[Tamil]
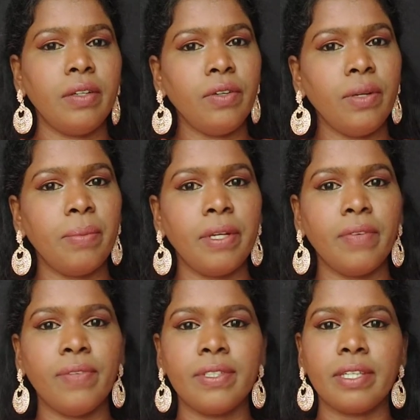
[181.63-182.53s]
இன்னொரு
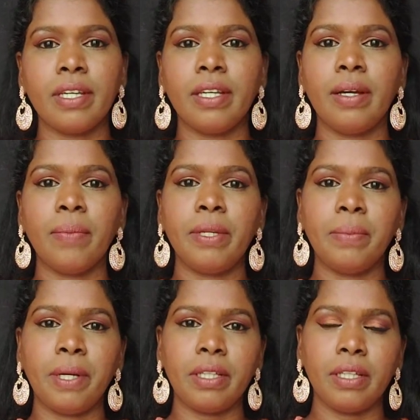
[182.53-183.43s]
பெனிஃபிட்ஸ் என்ன அப்படின்னு
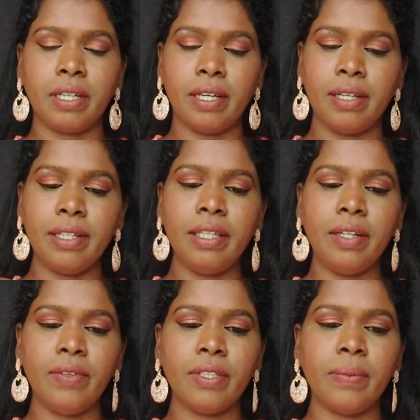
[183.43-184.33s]
பார்த்தீங்கன்னா
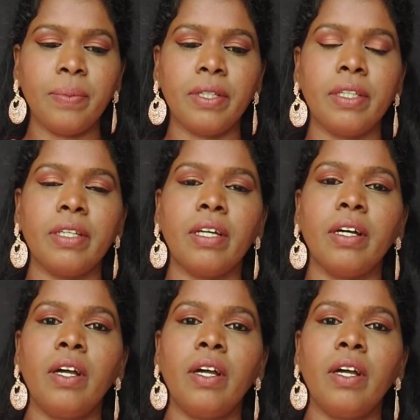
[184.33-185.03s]
இதில் வந்து பார்த்தீங்கன்னா